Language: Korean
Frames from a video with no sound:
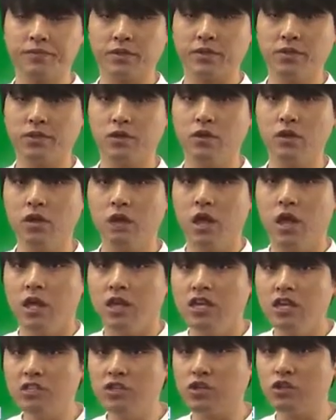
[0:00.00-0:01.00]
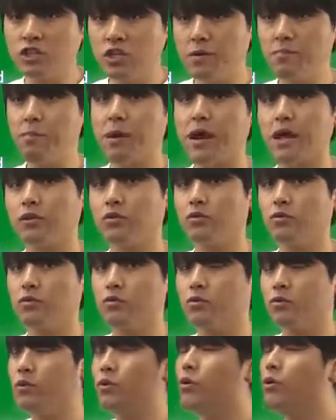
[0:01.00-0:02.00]
그죠?
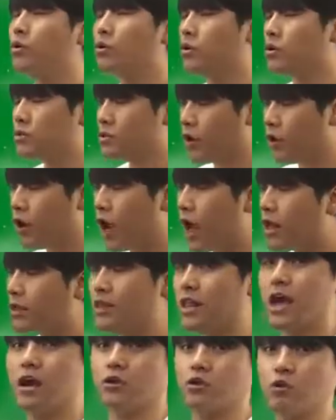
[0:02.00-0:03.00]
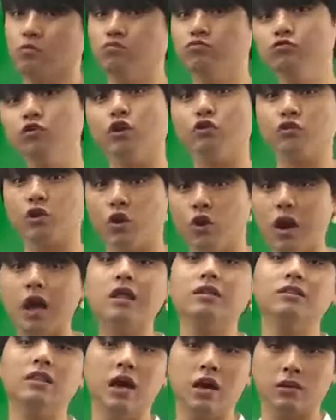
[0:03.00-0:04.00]
2018학년도 서강대학교 무려
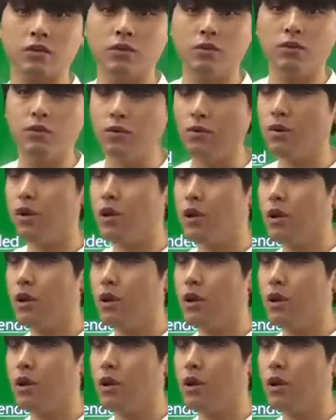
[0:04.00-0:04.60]
서강대학교